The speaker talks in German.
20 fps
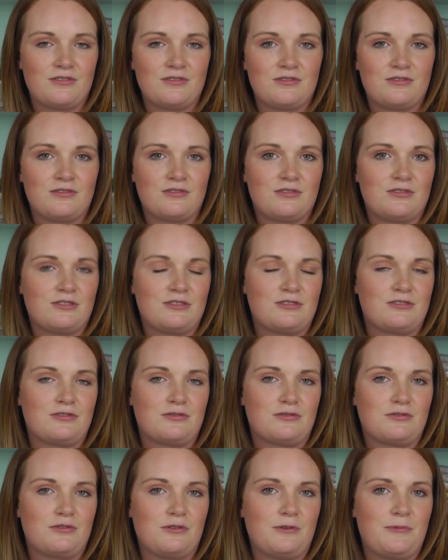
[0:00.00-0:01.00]
so, also
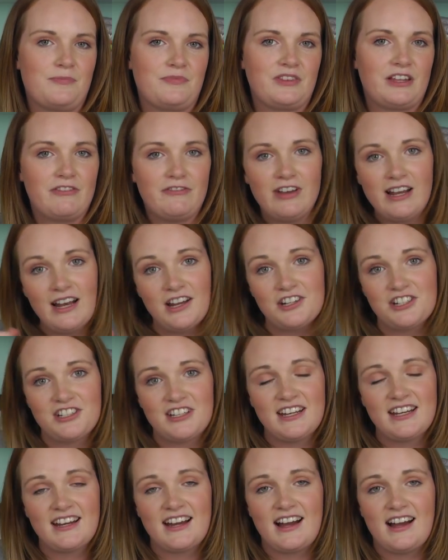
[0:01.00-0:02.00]
so
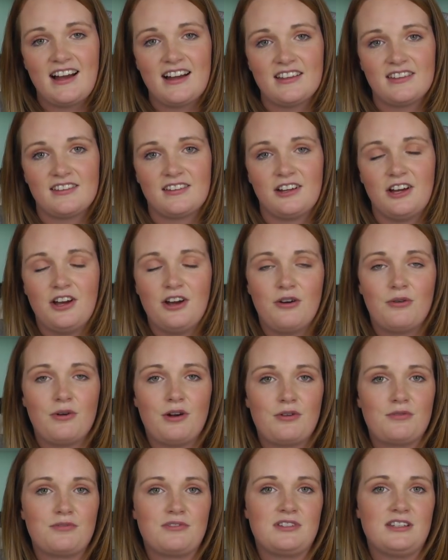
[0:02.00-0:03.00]
Federstiche hast
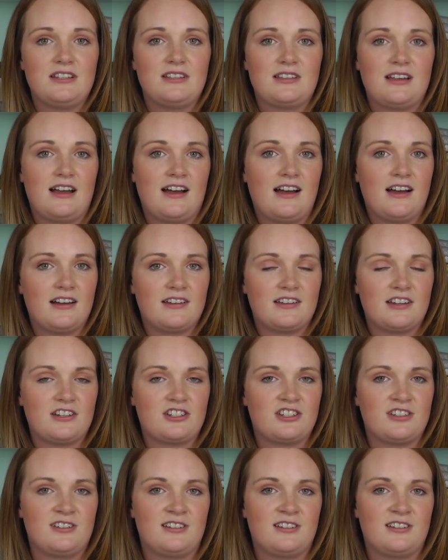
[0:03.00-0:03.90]
oder du siehst, ah, da,